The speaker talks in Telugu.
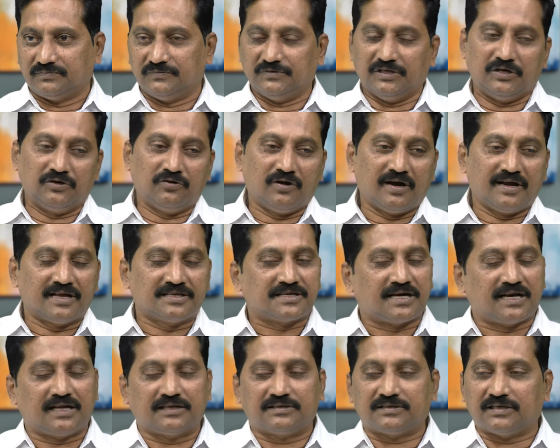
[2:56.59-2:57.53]
నేను ఆయన
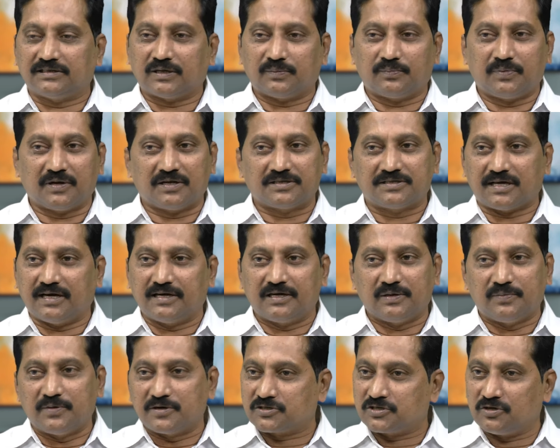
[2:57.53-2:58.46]
చాలా సందర్భాల్లో చాలా
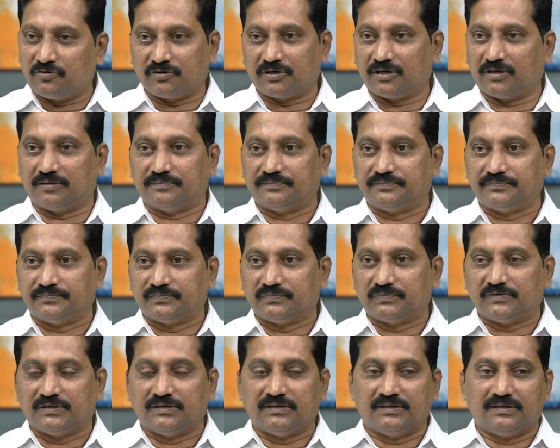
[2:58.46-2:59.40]
డిబేట్స్లో ఉన్నాం
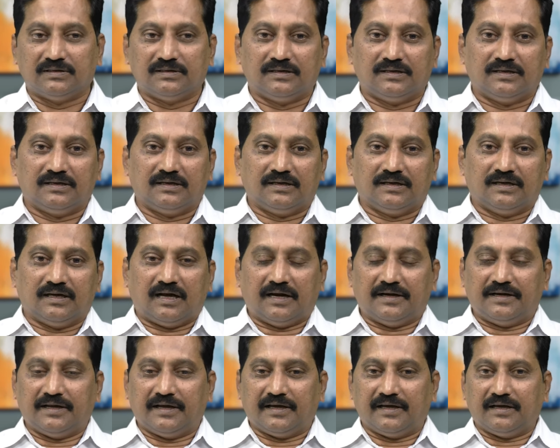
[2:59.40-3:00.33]

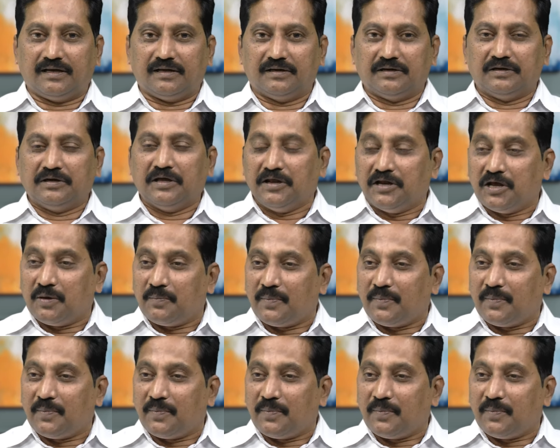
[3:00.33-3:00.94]
అంటే నేనే